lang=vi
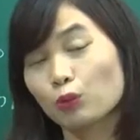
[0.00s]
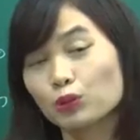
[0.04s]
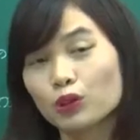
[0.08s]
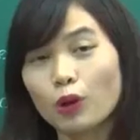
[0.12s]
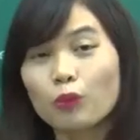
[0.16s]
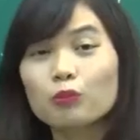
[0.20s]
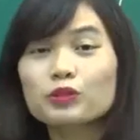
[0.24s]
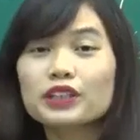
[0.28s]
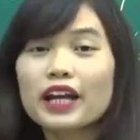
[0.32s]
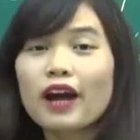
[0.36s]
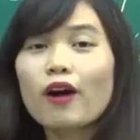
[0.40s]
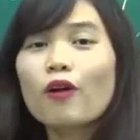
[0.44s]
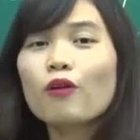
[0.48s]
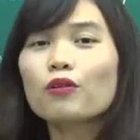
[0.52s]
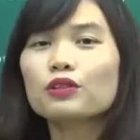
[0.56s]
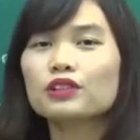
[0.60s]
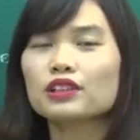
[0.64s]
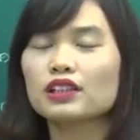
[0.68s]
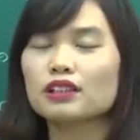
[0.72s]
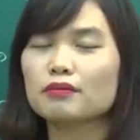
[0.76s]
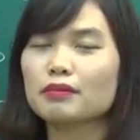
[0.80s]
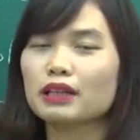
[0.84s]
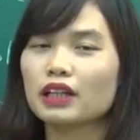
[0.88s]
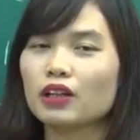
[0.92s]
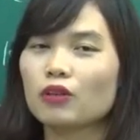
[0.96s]
giống giống nhau
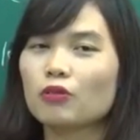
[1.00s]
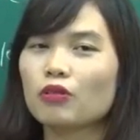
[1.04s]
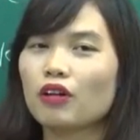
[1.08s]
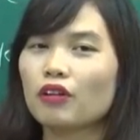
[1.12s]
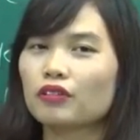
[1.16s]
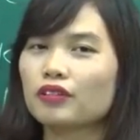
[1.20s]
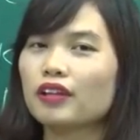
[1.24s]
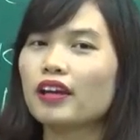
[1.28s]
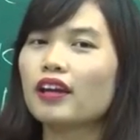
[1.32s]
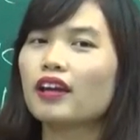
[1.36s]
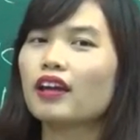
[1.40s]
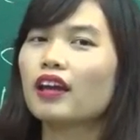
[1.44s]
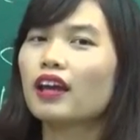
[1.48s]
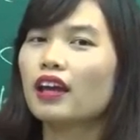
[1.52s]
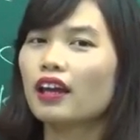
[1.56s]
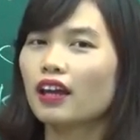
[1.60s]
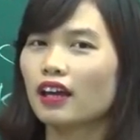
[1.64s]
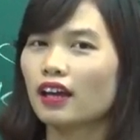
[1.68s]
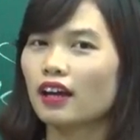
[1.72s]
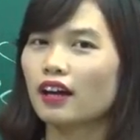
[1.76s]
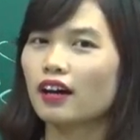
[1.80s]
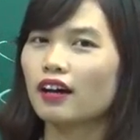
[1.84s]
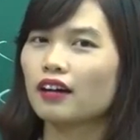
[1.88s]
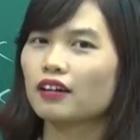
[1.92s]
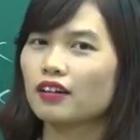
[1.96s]
thì mình cũng có thể
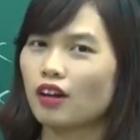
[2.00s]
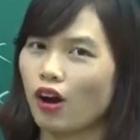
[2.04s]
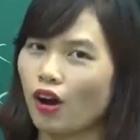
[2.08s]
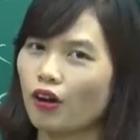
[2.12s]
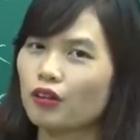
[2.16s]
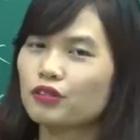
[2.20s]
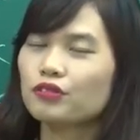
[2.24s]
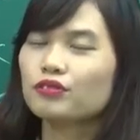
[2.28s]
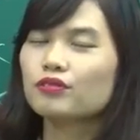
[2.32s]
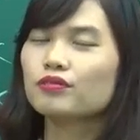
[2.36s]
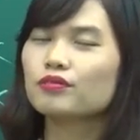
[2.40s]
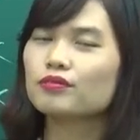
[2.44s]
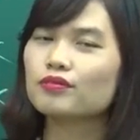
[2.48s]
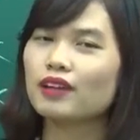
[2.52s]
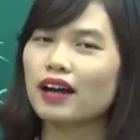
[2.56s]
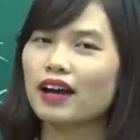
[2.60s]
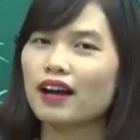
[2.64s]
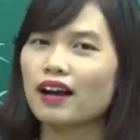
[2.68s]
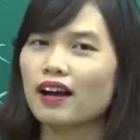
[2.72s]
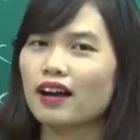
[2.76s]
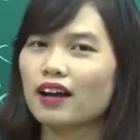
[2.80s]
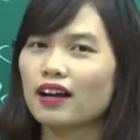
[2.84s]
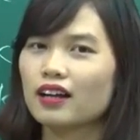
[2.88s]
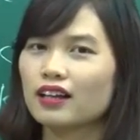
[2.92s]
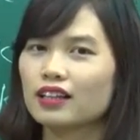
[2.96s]
uh, nói
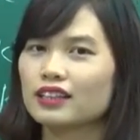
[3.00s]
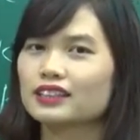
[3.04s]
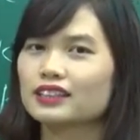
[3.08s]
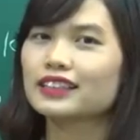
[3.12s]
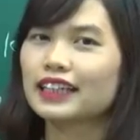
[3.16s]
và